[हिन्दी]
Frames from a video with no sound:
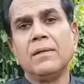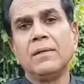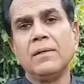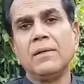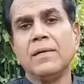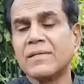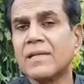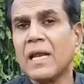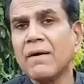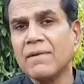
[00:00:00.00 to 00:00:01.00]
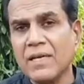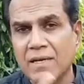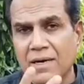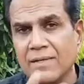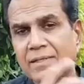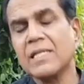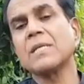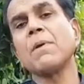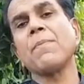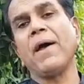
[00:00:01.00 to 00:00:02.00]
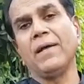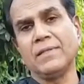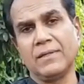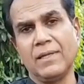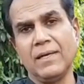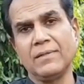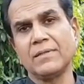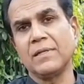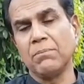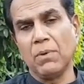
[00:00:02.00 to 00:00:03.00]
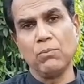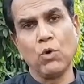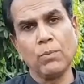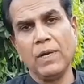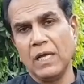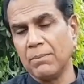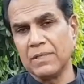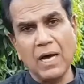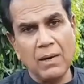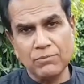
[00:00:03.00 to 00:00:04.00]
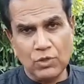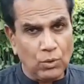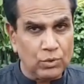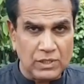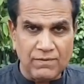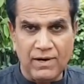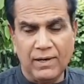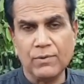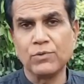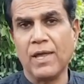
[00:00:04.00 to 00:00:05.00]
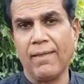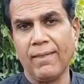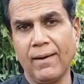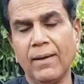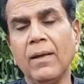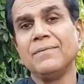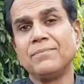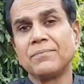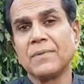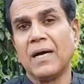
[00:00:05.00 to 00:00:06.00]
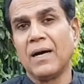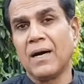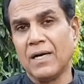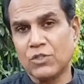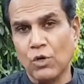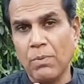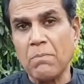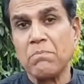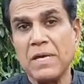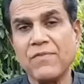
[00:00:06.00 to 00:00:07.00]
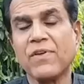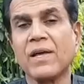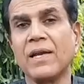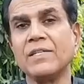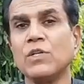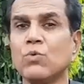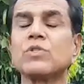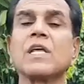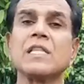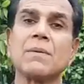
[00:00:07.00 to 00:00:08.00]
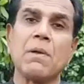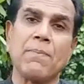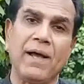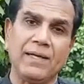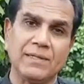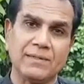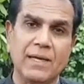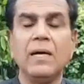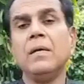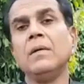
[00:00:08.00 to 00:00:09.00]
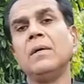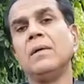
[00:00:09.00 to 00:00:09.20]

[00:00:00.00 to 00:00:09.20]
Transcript: है इसके अलावा ये नट्स के अंदर भी पाया जाता है जैसे मूँगफली बादाम चरगोज़ा वगैरह उसके अंदर ख़ास तौर पे बीफ की कलेजी उसके अंदर भी पाया जाता है